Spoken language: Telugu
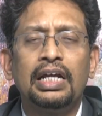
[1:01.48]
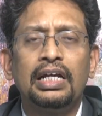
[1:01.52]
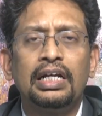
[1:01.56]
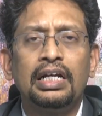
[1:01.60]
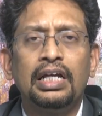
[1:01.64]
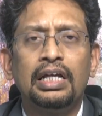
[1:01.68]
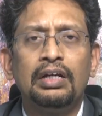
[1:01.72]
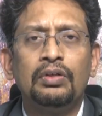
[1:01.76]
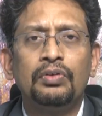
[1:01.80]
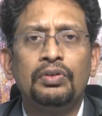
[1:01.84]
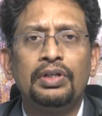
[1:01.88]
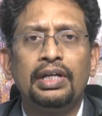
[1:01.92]

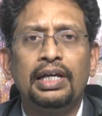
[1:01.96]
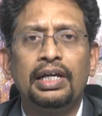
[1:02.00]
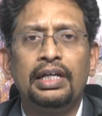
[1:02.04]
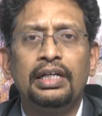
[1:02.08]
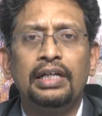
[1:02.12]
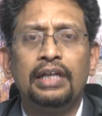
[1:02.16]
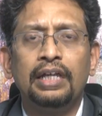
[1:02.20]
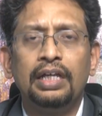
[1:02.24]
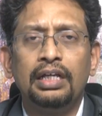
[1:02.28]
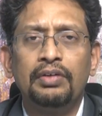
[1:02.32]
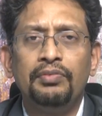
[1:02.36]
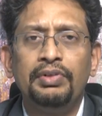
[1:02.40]
కారణాలు
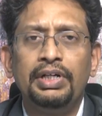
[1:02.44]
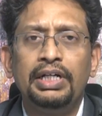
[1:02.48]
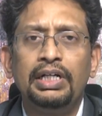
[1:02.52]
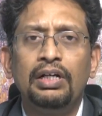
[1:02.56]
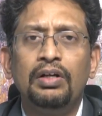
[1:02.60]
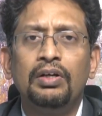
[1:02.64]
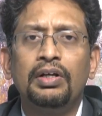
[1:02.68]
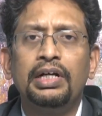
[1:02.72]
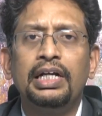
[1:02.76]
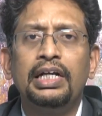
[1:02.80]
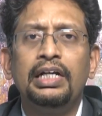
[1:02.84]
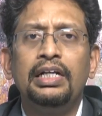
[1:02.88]
ఉన్నాయని అంటే
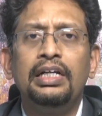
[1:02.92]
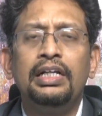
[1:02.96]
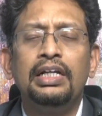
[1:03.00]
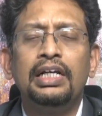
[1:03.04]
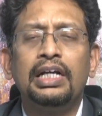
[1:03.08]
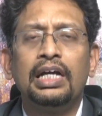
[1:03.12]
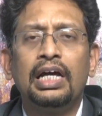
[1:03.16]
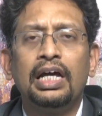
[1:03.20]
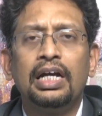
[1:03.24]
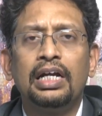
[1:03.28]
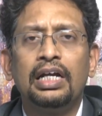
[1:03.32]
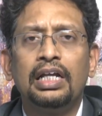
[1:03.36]
వీటిలో కిడ్నీ
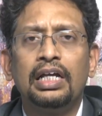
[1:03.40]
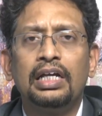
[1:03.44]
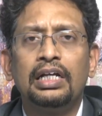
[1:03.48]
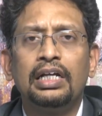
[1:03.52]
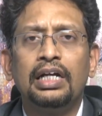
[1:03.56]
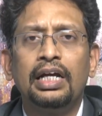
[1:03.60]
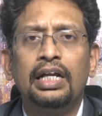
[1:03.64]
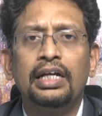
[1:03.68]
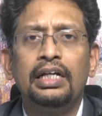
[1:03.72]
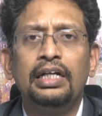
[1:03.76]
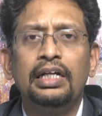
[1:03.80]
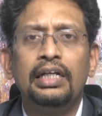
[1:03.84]
కారణాలు
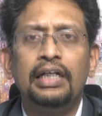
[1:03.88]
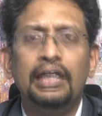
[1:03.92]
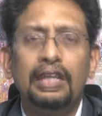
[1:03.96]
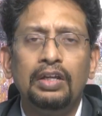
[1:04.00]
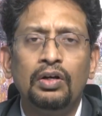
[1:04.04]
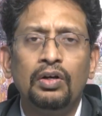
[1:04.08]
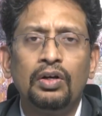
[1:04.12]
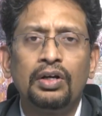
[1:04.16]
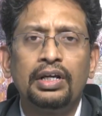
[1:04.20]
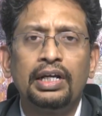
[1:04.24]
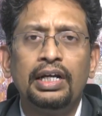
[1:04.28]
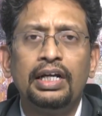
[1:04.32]
కానీ
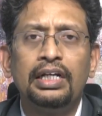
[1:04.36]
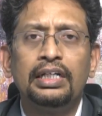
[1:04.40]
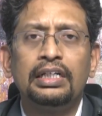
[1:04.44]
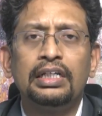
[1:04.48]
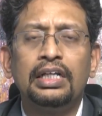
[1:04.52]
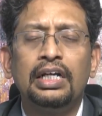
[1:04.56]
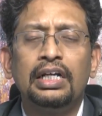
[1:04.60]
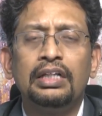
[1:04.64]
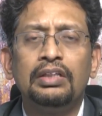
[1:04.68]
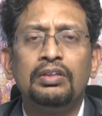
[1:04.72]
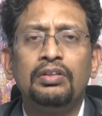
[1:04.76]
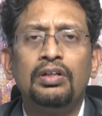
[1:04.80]
ఎండోక్రైన్
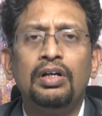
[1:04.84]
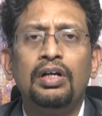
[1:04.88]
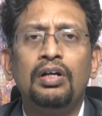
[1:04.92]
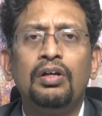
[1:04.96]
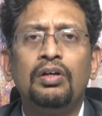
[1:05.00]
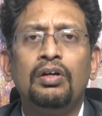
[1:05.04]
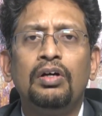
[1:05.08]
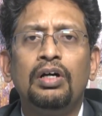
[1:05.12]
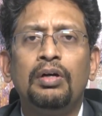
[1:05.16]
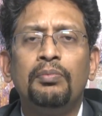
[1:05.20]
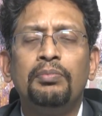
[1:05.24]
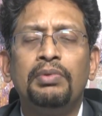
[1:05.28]

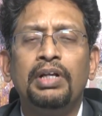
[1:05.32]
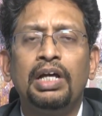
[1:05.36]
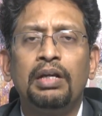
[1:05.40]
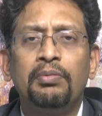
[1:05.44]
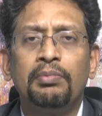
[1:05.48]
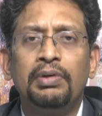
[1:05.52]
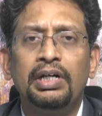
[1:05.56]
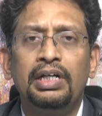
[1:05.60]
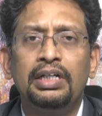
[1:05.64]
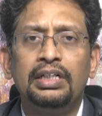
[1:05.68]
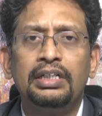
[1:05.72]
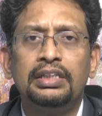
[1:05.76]
గ్రంథుల్లో
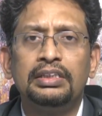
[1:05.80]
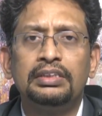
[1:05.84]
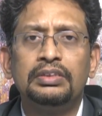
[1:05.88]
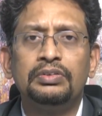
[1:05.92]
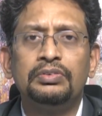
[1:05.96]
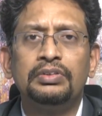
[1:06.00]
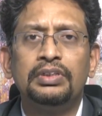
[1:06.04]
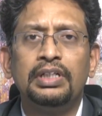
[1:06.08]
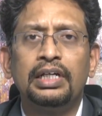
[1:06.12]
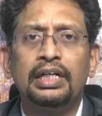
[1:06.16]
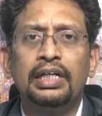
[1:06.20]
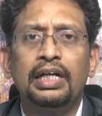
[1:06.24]
అబ్నార్మాలిటీస్
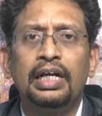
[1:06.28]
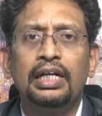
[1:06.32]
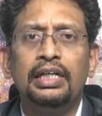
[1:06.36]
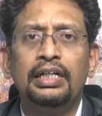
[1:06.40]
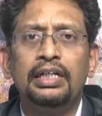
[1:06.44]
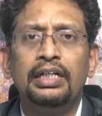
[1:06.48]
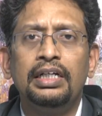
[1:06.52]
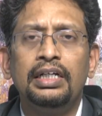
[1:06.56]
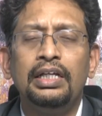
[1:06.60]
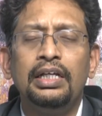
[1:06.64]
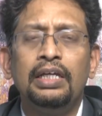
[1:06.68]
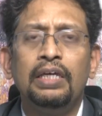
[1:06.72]
ఉంటే
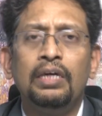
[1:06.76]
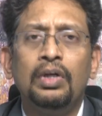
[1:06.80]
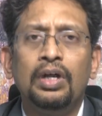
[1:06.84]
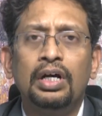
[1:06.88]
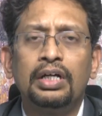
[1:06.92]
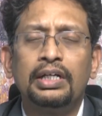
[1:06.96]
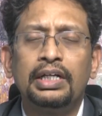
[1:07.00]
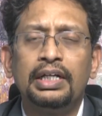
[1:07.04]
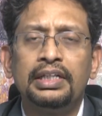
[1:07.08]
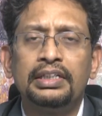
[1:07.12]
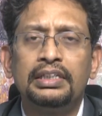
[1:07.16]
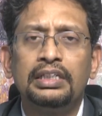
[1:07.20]
కానివ్వండి
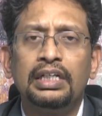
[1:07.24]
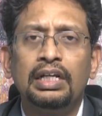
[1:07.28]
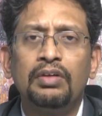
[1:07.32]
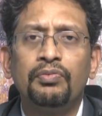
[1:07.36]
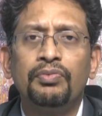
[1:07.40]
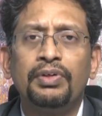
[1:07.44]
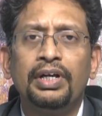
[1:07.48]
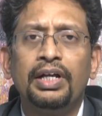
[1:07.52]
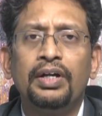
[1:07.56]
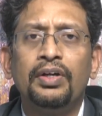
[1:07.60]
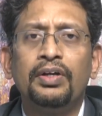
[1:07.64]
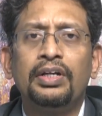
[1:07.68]

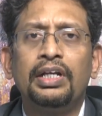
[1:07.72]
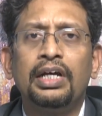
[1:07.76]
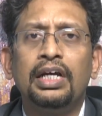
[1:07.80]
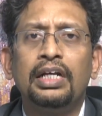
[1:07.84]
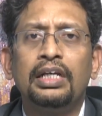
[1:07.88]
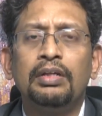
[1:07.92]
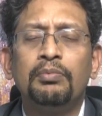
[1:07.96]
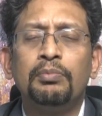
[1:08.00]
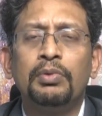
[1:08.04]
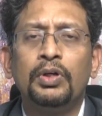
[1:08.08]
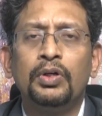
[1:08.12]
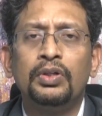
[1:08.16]
ఆఫ్
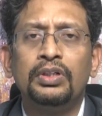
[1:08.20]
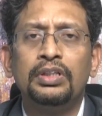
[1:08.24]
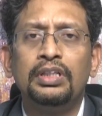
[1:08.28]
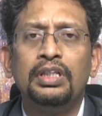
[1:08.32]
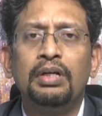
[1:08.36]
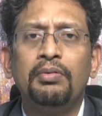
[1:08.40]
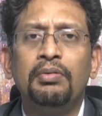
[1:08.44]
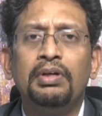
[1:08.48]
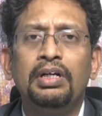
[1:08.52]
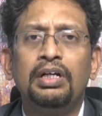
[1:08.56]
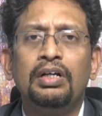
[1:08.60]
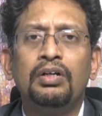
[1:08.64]
అయోటాని
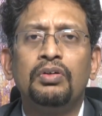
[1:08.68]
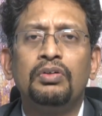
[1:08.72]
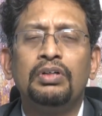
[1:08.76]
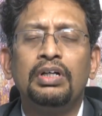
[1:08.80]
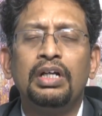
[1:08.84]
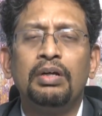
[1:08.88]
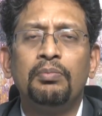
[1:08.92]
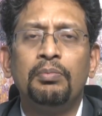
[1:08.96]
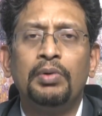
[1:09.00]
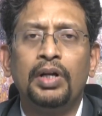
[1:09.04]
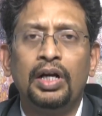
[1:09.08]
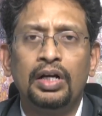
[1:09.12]
బృహద్దమనిలో
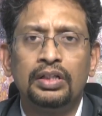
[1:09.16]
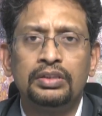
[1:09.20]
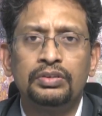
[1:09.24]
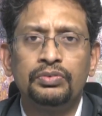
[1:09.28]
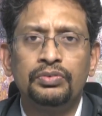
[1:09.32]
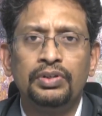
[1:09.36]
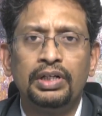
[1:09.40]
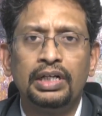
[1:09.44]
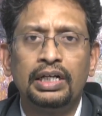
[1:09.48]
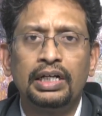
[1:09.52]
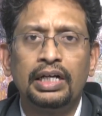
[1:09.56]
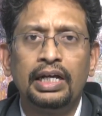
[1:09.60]
ఉండే బ్లాక్స్
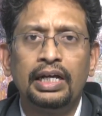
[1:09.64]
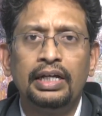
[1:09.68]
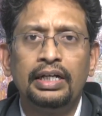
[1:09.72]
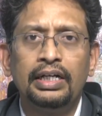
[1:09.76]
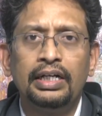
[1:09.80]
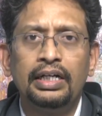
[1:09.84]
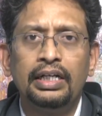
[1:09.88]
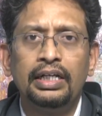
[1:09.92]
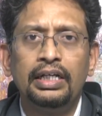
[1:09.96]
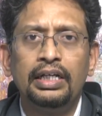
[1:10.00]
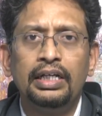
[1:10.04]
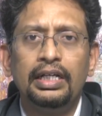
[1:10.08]
వల్ల
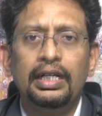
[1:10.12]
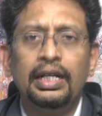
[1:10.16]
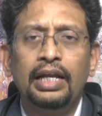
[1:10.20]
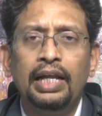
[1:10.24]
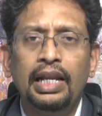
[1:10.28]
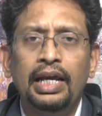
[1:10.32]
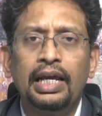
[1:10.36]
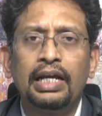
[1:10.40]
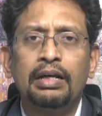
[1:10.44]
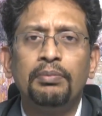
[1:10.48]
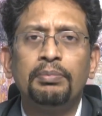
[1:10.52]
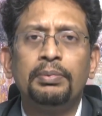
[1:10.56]
కానివ్వండి
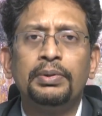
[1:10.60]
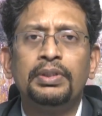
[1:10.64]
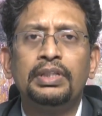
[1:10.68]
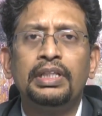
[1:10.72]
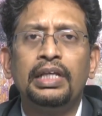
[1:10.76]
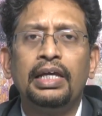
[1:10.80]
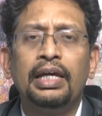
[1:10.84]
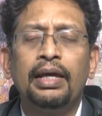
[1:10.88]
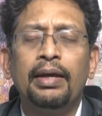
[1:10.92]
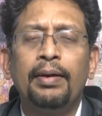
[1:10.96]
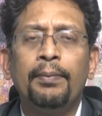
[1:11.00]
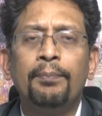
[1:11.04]

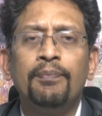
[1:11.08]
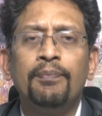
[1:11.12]
లేకపోతే